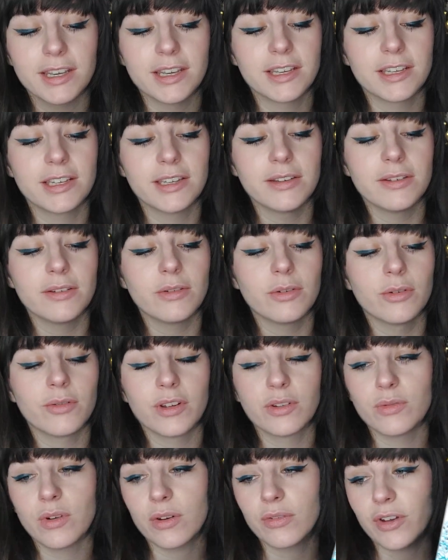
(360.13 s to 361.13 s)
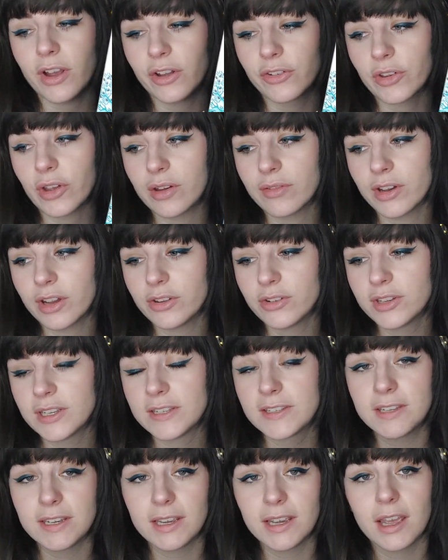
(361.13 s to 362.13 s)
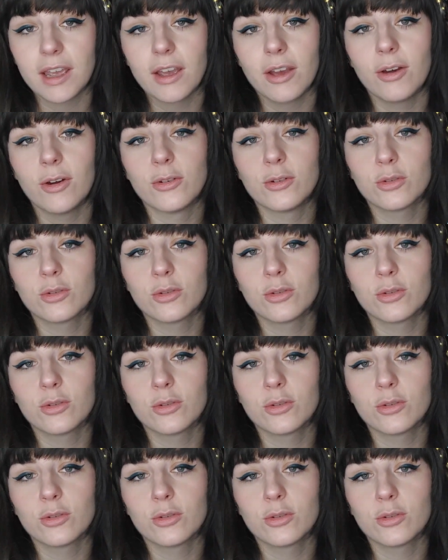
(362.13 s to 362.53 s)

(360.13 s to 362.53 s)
et qui euh, va devoir faire un travail d'été euh,